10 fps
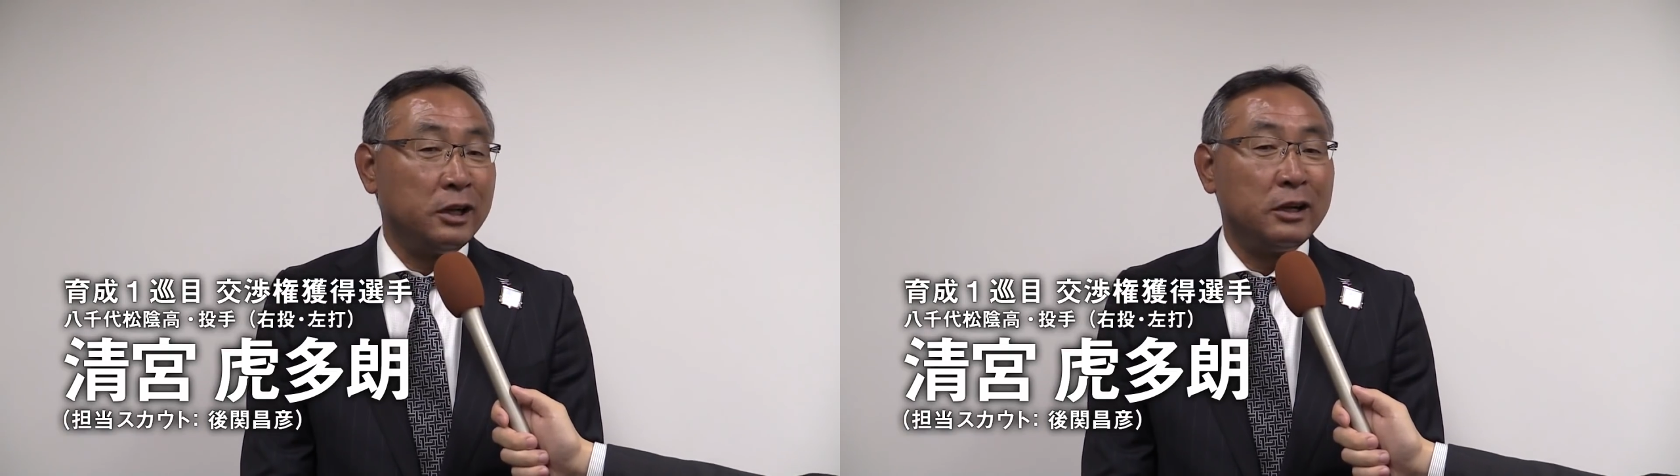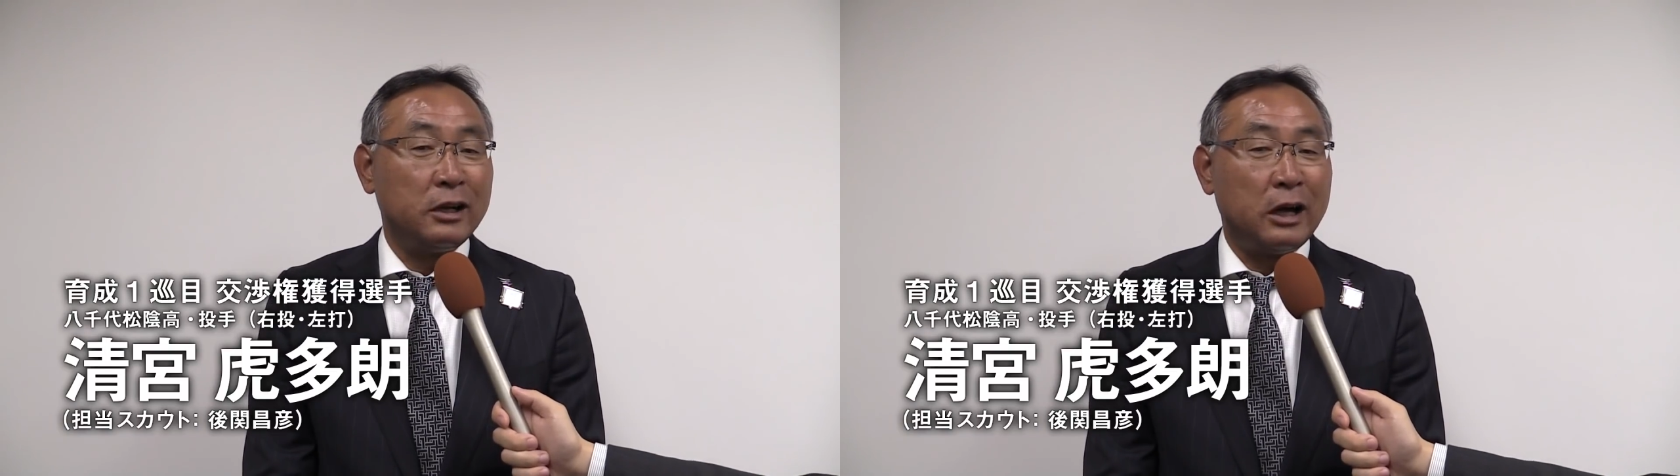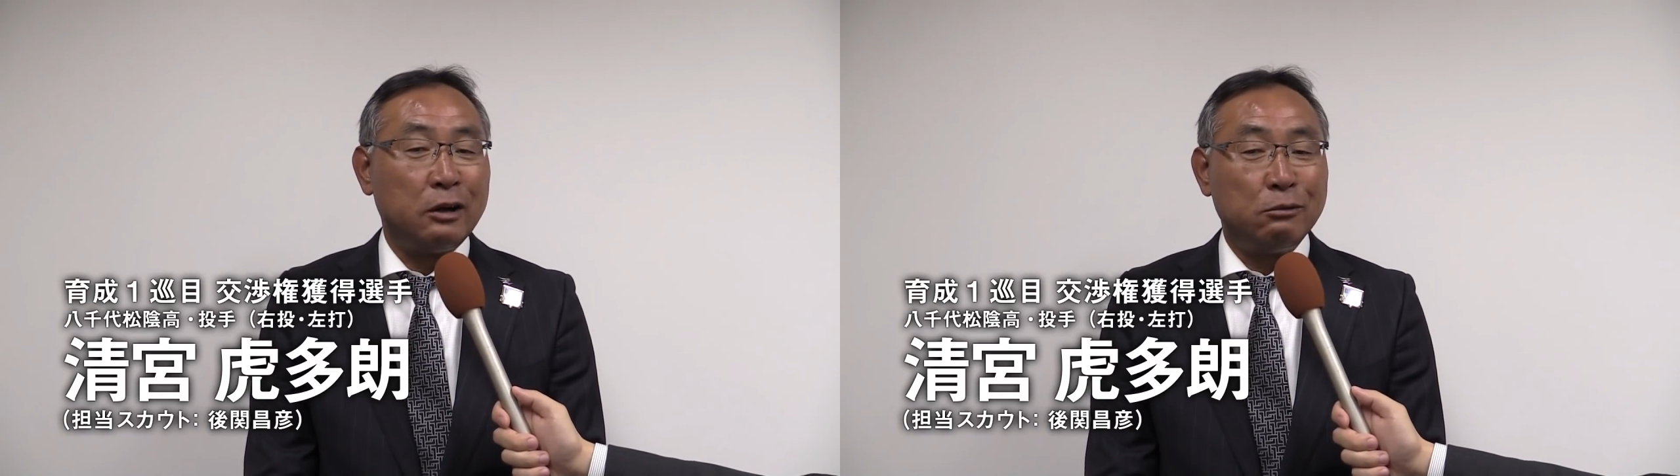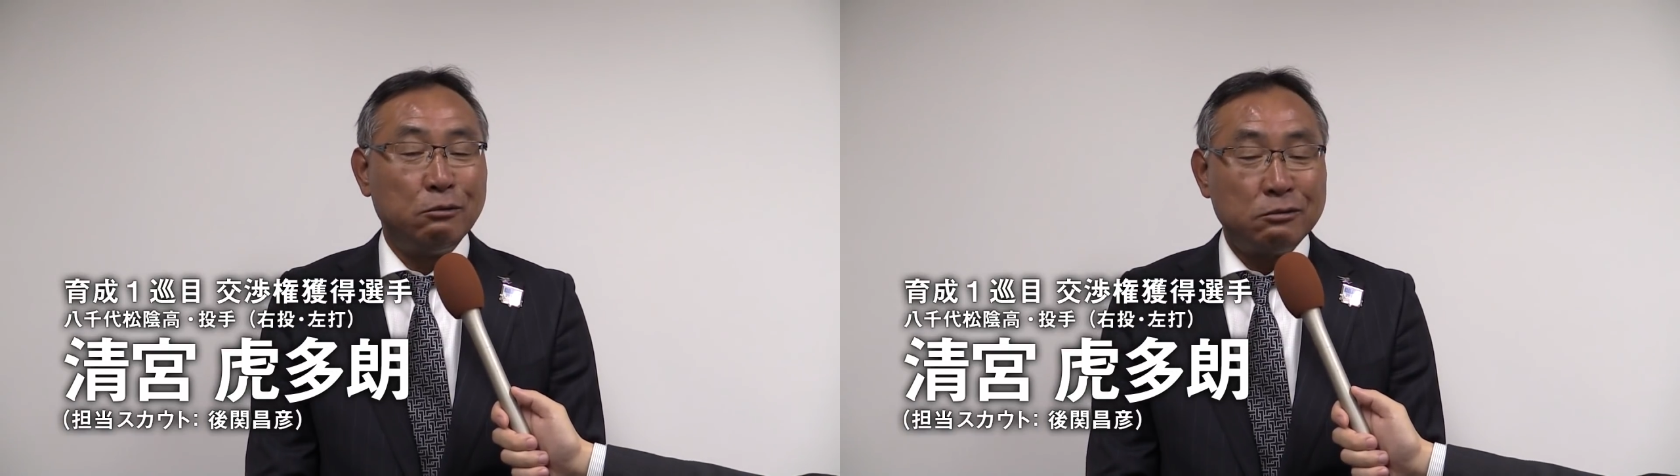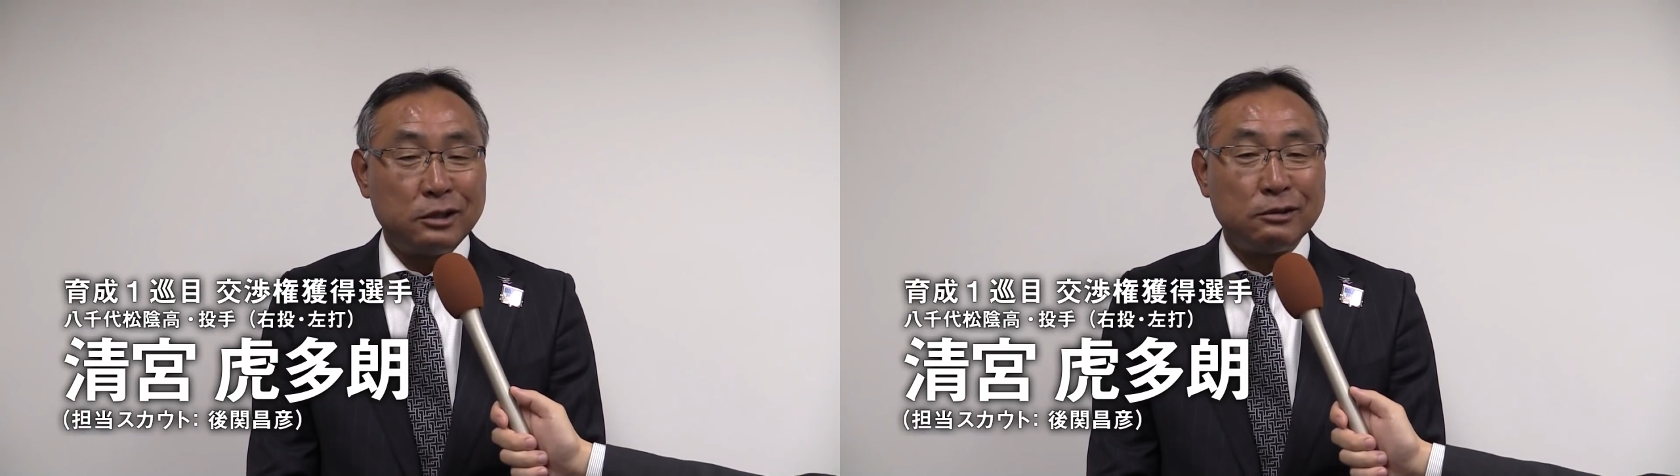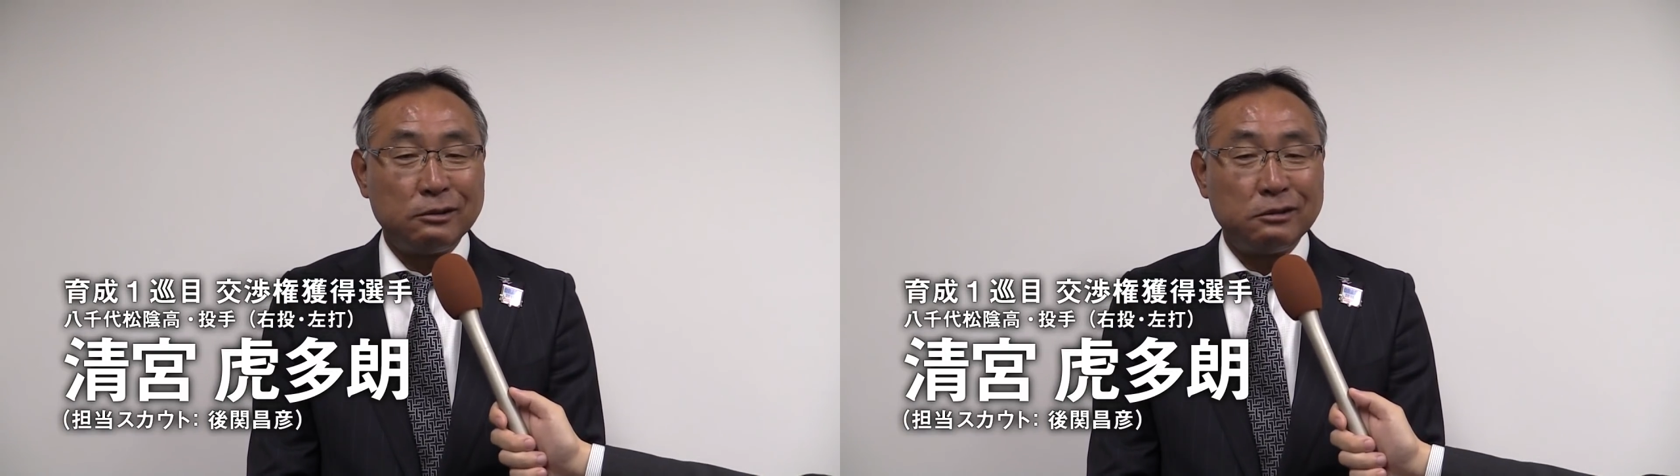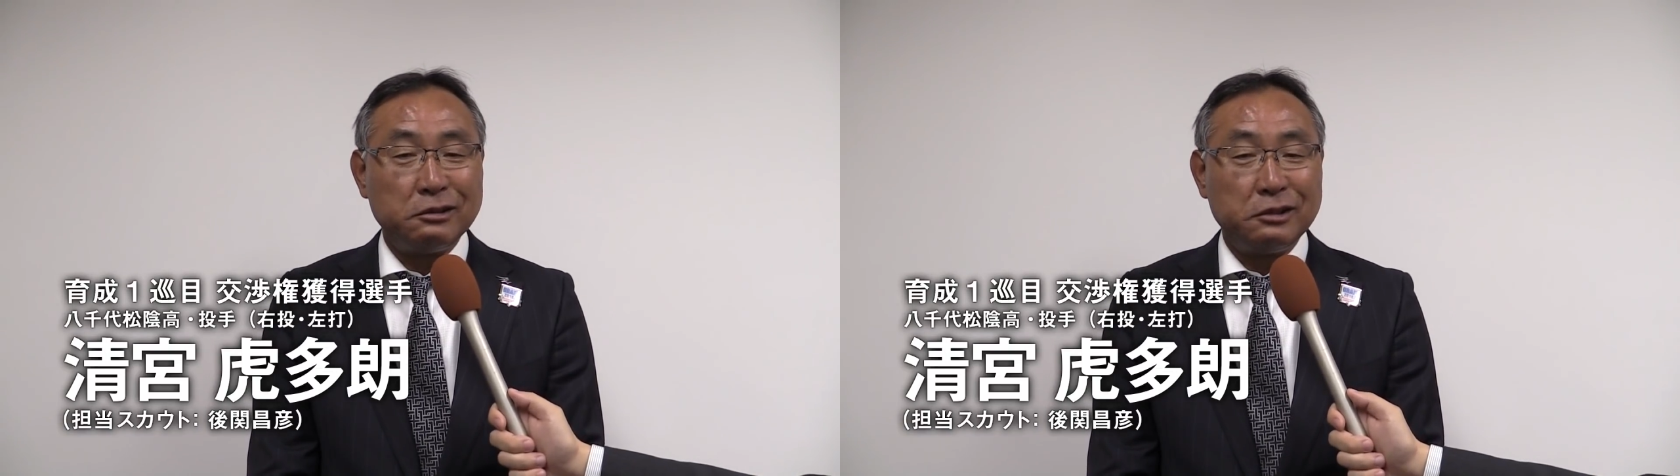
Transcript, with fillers: ねあの大きく